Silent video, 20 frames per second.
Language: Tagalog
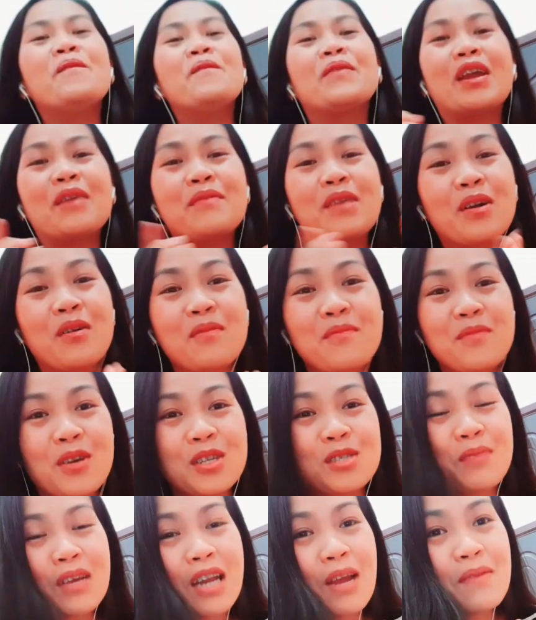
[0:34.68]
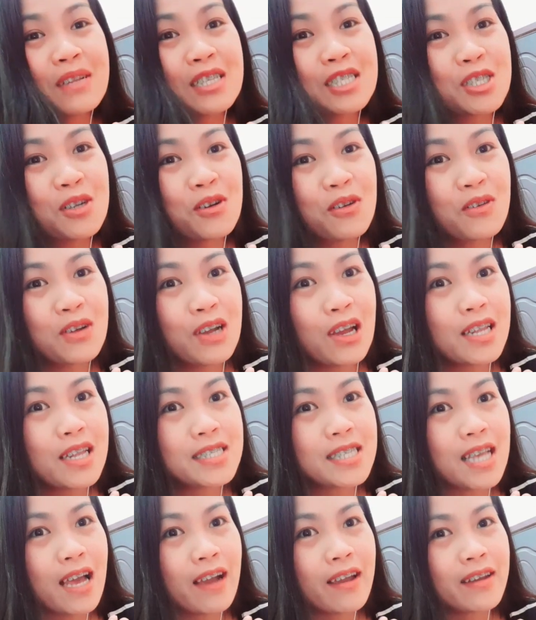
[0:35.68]
Oo, oh, marami akong views. Marami din sigurong
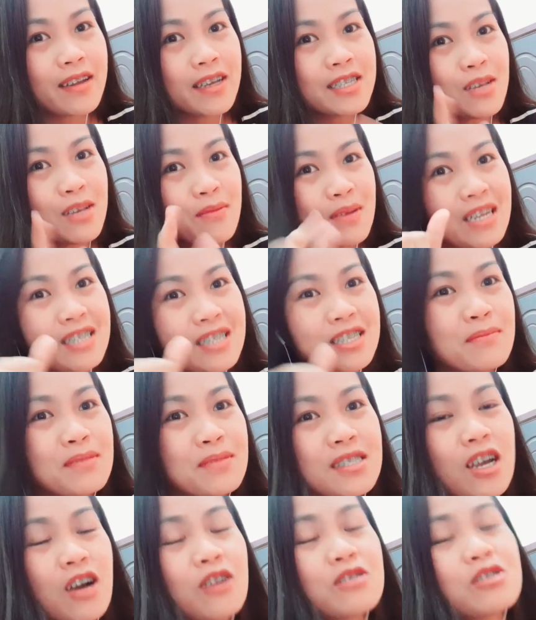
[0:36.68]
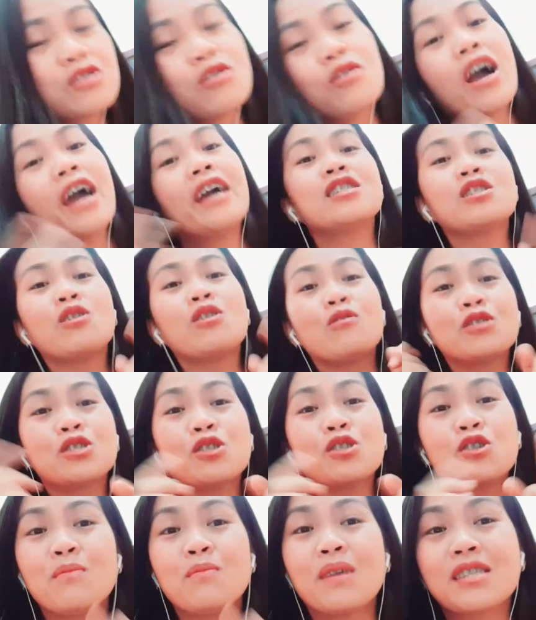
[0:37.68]
galit sa akin kasi may nag-thumbs down. So guys, kung
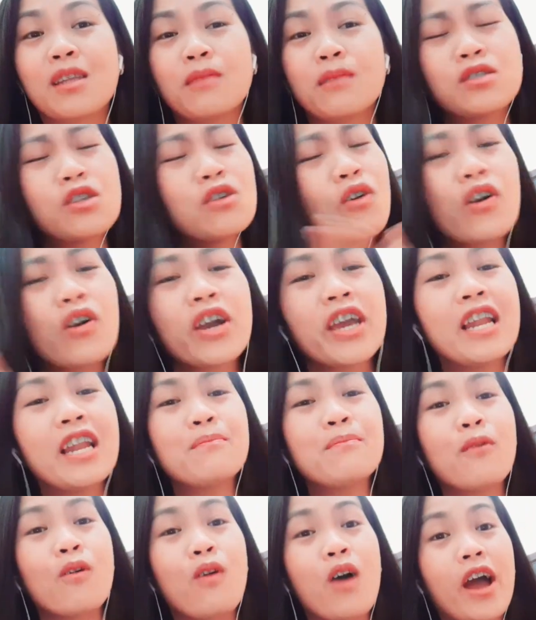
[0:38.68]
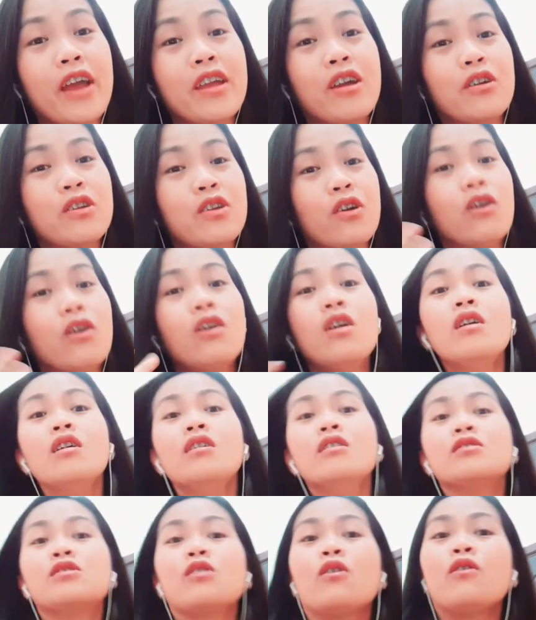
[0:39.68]
gusto nyo mag-thumbs down, okay lang po kung ayaw nyo.
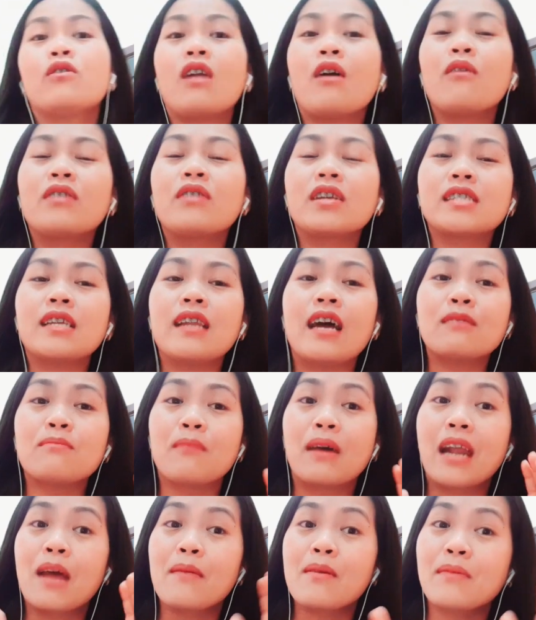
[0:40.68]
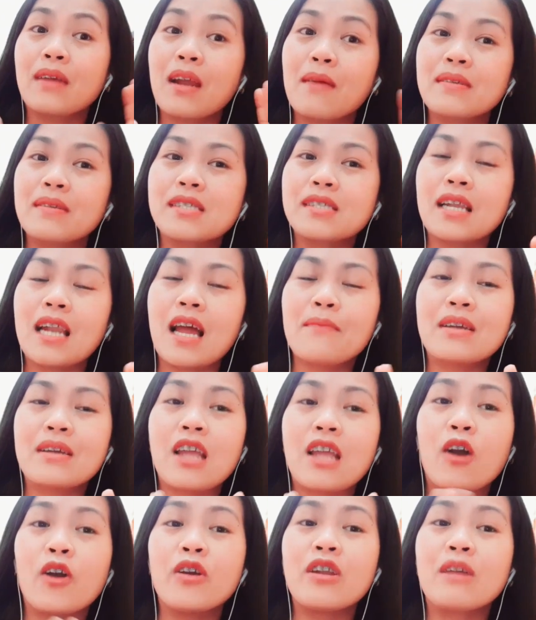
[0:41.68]
So unang-una sa lahat, maraming maraming salamat.
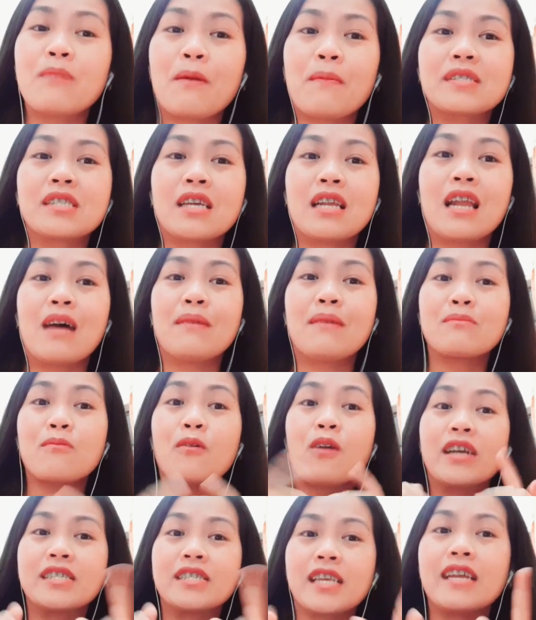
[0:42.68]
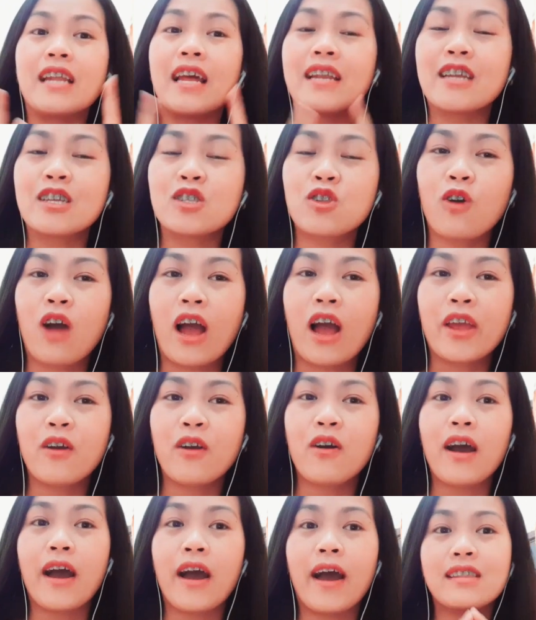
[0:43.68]
Ako ay nagpapasalamat po kasi nandito
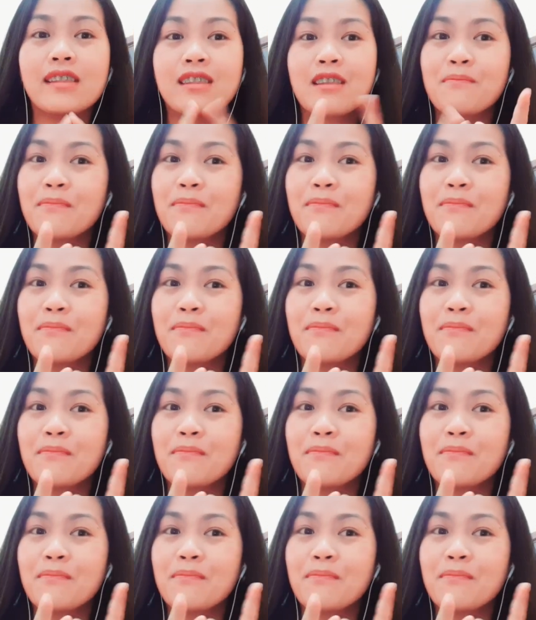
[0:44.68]
kayo at